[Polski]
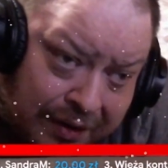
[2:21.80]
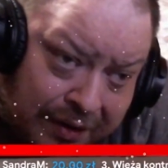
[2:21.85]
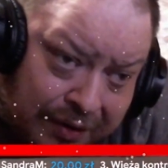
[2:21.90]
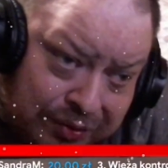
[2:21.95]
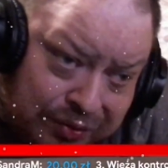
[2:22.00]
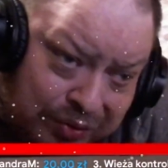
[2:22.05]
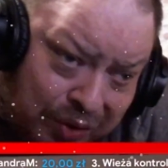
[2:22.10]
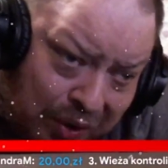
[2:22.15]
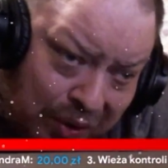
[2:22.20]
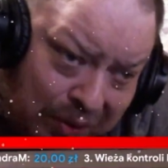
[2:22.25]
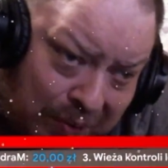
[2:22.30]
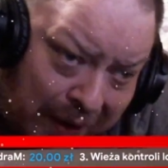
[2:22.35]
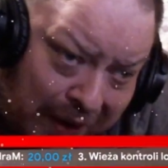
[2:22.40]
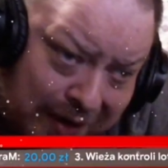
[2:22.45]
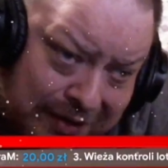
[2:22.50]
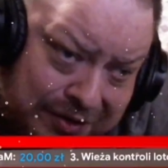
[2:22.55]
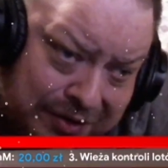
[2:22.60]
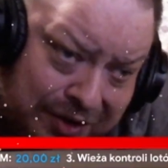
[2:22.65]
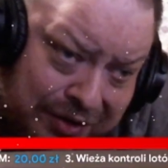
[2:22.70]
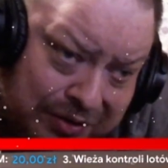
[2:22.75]

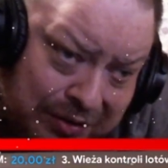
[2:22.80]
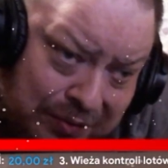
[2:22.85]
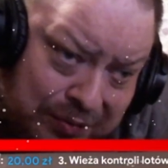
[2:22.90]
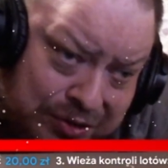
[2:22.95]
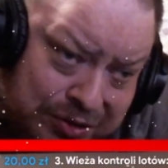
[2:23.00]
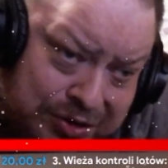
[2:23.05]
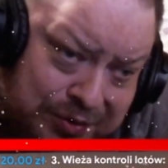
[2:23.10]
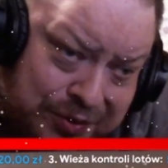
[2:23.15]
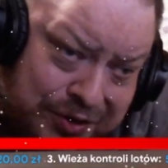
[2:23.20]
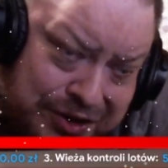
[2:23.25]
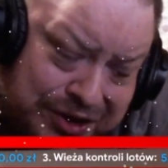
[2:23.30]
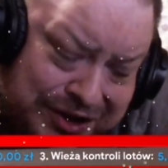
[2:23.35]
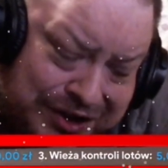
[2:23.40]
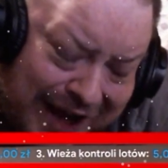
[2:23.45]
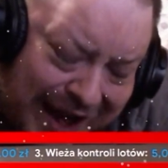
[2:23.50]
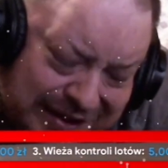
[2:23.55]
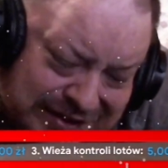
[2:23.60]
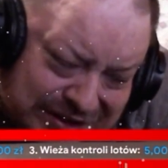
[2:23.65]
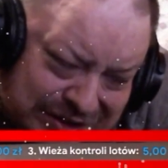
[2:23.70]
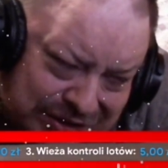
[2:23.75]
dokładnie to musi być
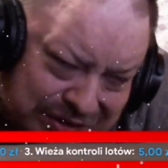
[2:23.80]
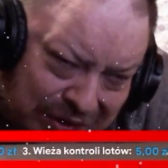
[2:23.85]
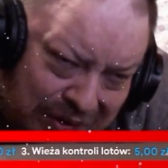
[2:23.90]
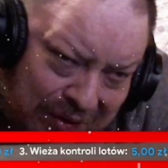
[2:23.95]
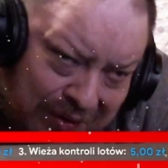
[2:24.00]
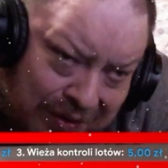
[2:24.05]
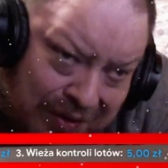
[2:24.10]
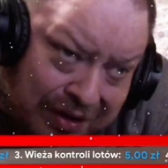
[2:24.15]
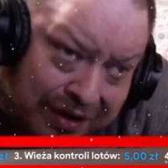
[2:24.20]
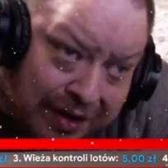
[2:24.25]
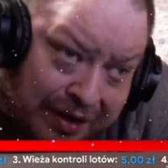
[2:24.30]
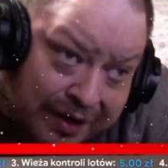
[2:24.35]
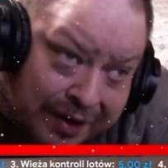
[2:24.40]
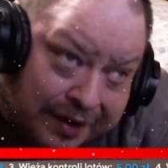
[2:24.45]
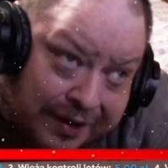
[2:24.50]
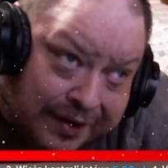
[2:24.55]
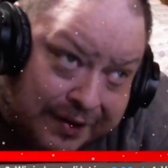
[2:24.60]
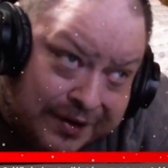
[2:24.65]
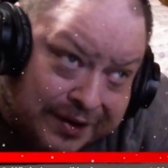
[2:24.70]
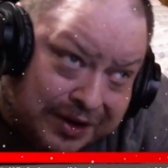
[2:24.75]
jasno
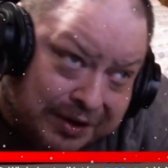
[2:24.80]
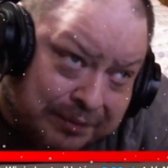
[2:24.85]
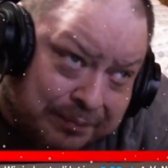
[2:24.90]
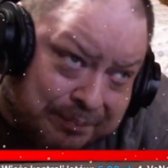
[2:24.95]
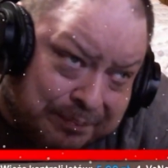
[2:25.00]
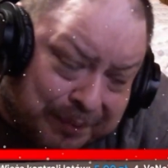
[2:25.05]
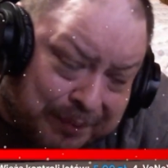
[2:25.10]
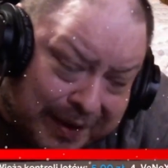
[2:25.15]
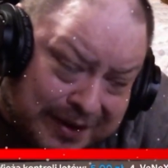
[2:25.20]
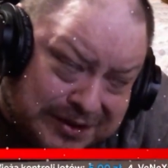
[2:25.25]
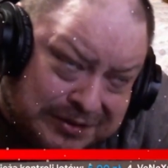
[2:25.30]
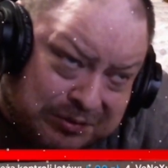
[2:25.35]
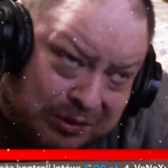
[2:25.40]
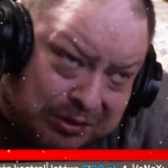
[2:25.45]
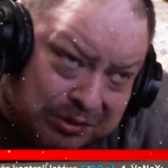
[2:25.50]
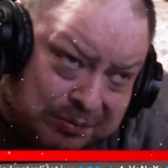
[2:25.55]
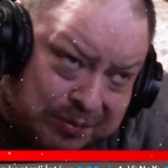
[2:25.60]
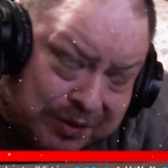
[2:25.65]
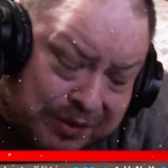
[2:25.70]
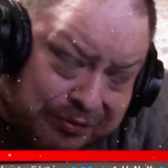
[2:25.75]
i bez
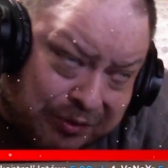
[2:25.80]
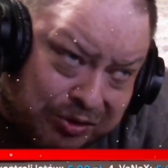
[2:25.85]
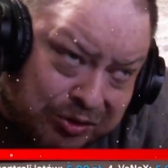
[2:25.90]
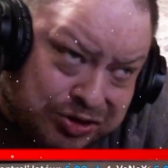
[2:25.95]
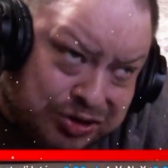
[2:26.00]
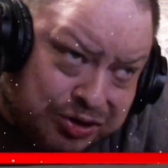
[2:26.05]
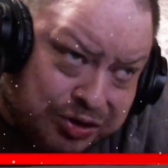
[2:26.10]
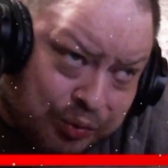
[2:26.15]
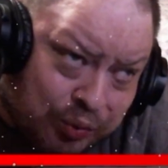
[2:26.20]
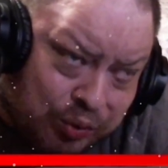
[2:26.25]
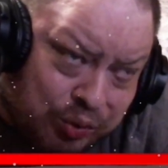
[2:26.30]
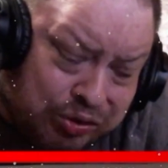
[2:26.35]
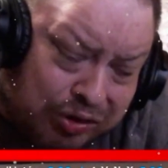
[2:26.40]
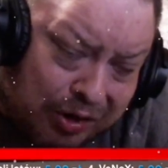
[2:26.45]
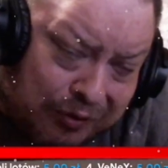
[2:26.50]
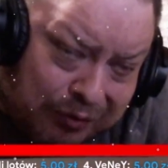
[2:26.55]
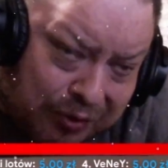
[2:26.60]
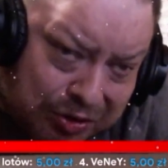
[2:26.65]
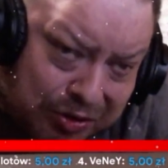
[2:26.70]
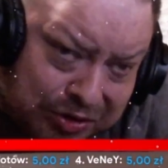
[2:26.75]
wątpliwości
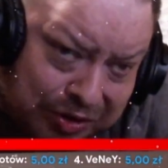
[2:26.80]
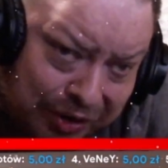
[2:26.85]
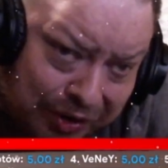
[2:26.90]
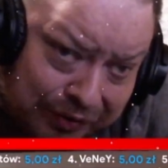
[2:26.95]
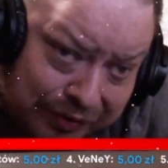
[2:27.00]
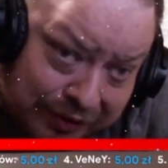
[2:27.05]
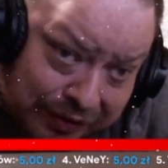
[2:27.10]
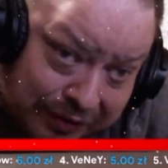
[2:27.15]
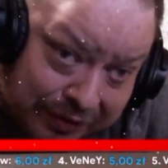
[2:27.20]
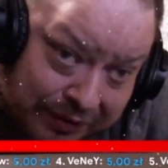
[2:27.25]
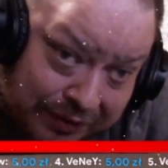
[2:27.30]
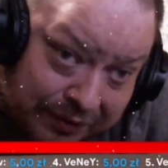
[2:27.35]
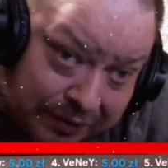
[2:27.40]
udowodniona.